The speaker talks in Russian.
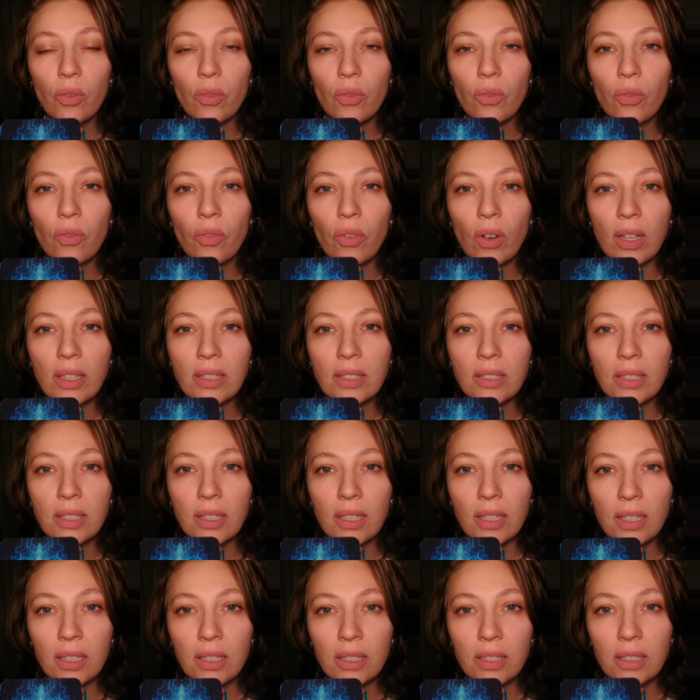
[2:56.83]
у вас
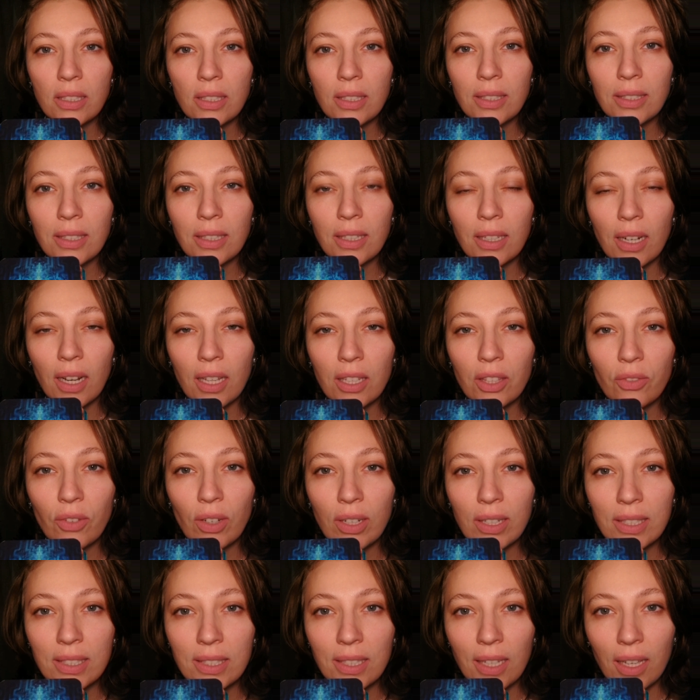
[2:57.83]
есть искра
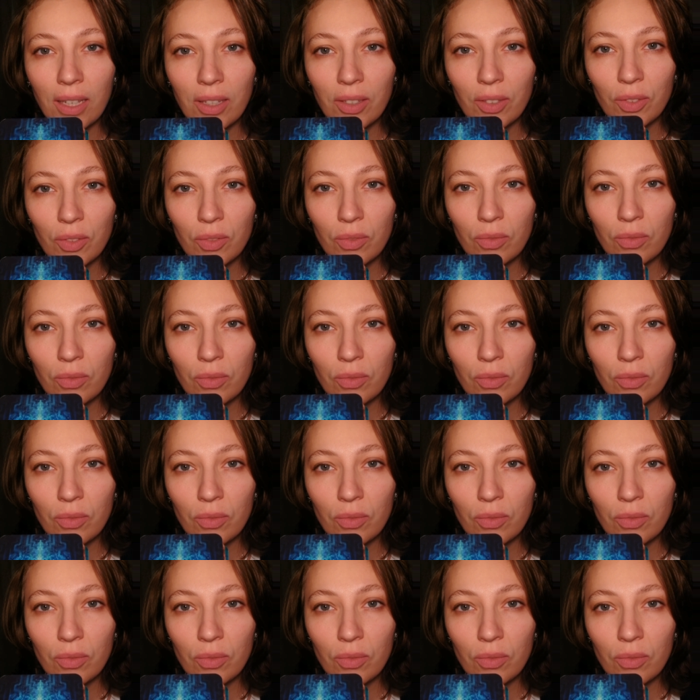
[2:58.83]
Творца,